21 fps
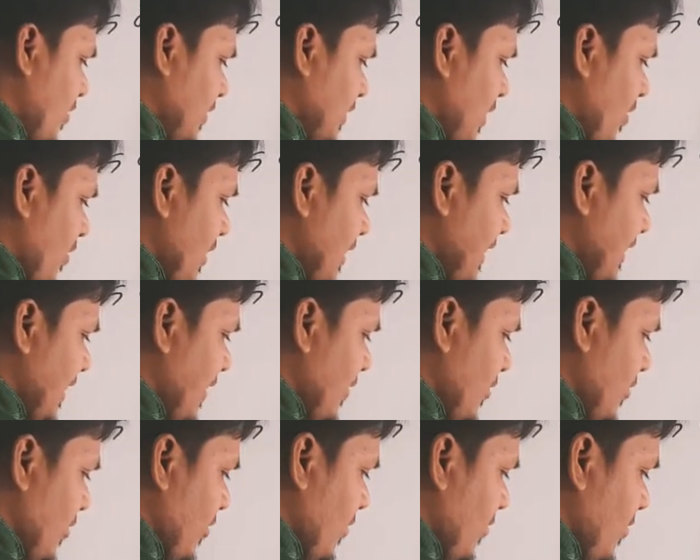তাহলে কি
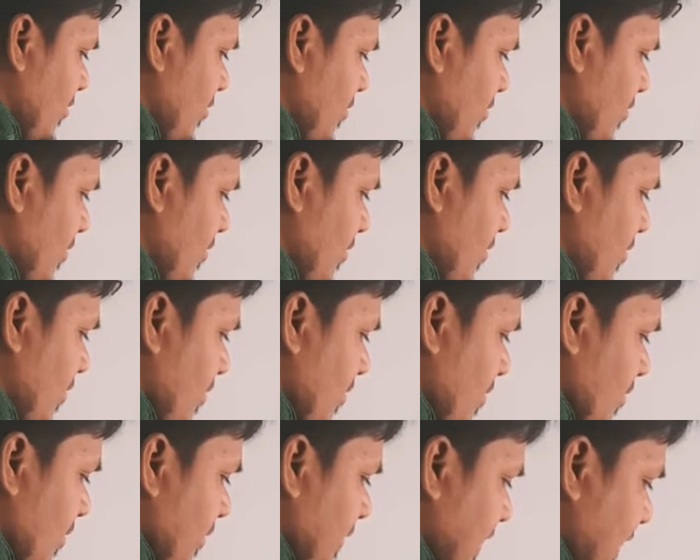হলো
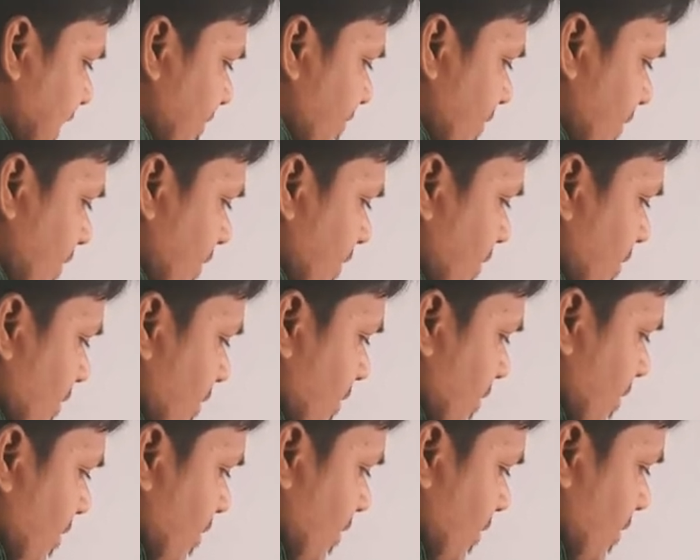যে
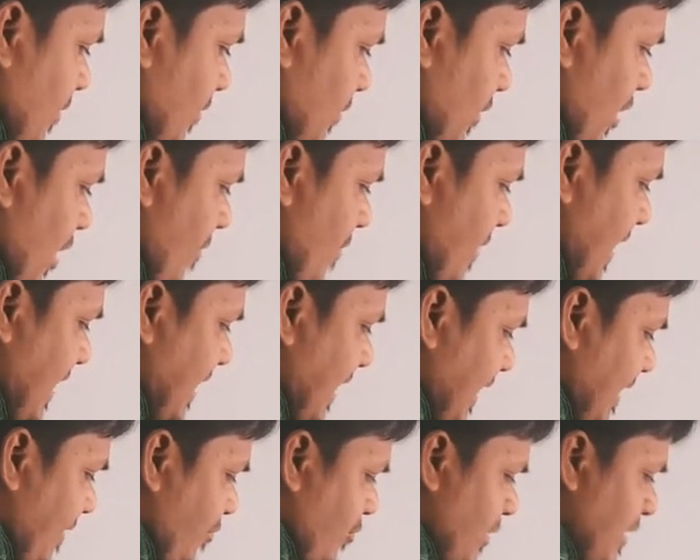তাহলে আমি এটা
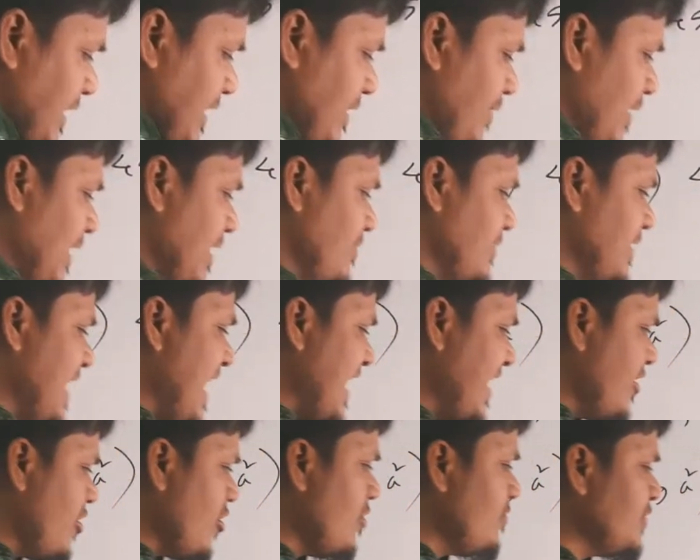কি বুঝাইতে পারলাম যে
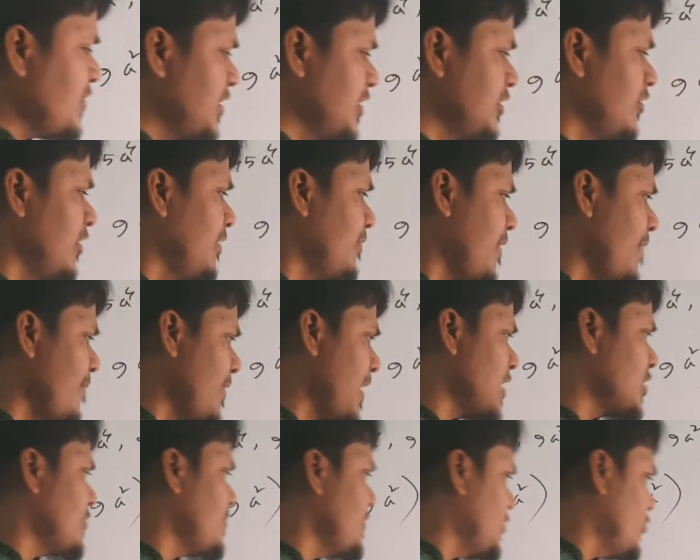একই রকম চিহ্ন হলে
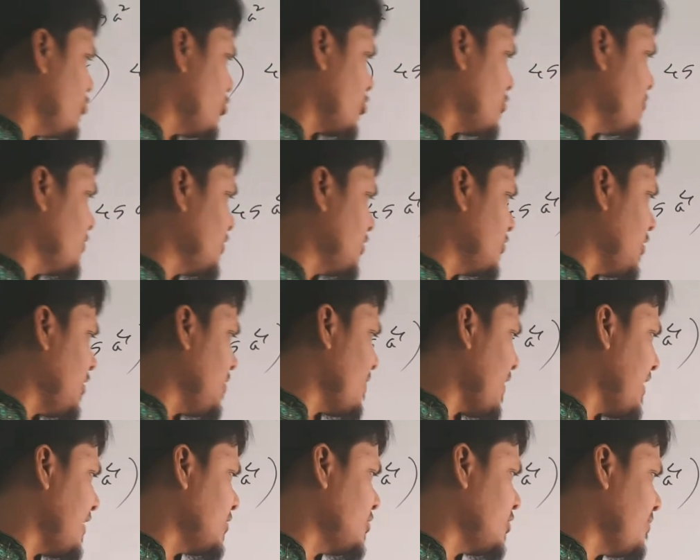প্লাস হবে দুই রকম চিহ্ন হলে
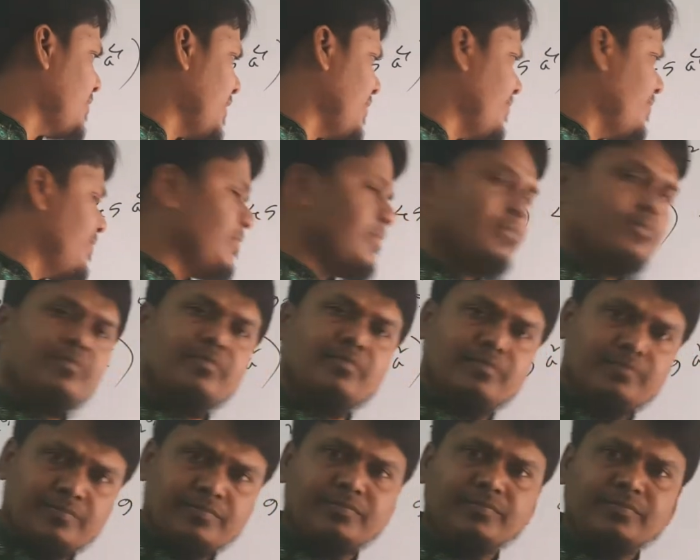মাইনাস হবে
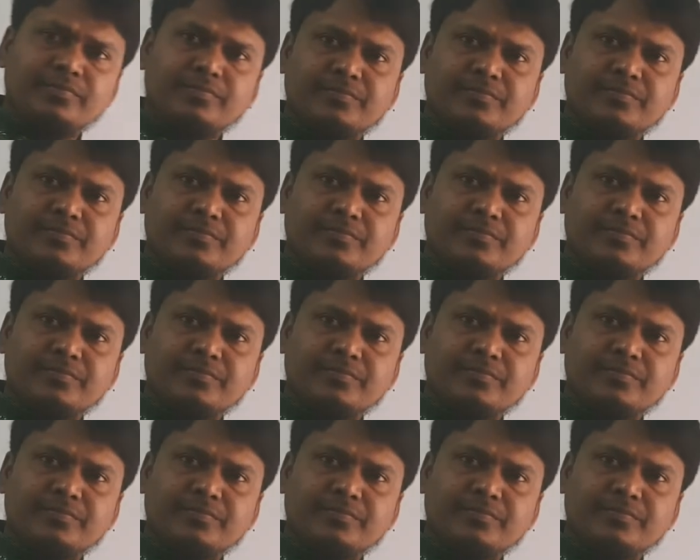হুম